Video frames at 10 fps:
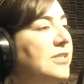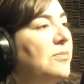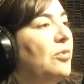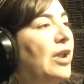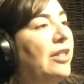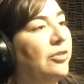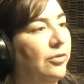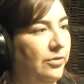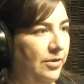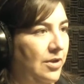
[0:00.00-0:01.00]
Me están
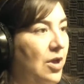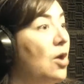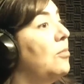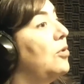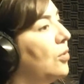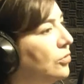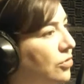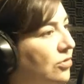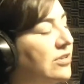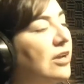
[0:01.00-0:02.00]
volando. Pero cuando
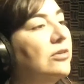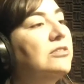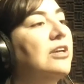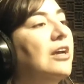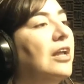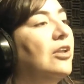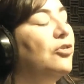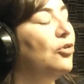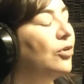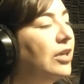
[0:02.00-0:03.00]
yo sea concejal,
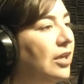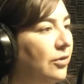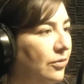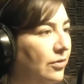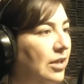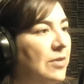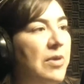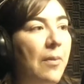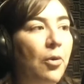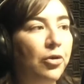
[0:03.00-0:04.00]
yo quiero, y
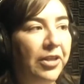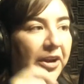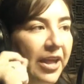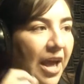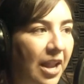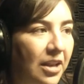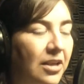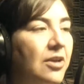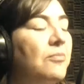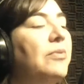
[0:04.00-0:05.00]
mi aporte real
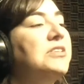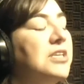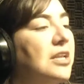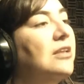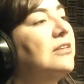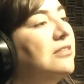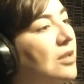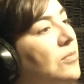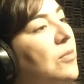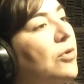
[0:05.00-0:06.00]
va a ser
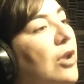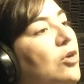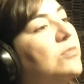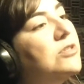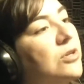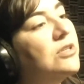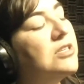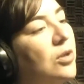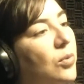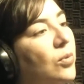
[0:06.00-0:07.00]
ser miembro de la Comisión de
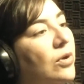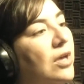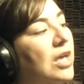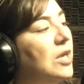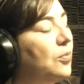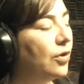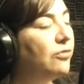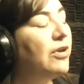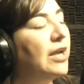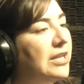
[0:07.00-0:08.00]
Salud y
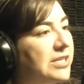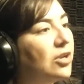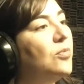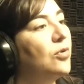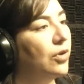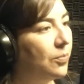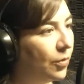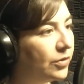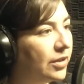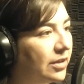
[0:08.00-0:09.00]
poder fiscalizar como
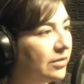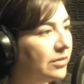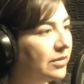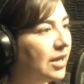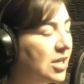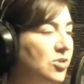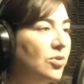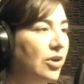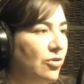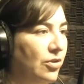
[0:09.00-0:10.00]
corresponde. Eso
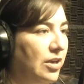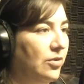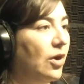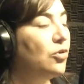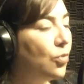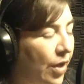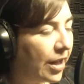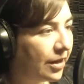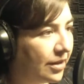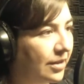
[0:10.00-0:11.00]
es lo que yo quiero,
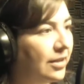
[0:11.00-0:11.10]
ayudar.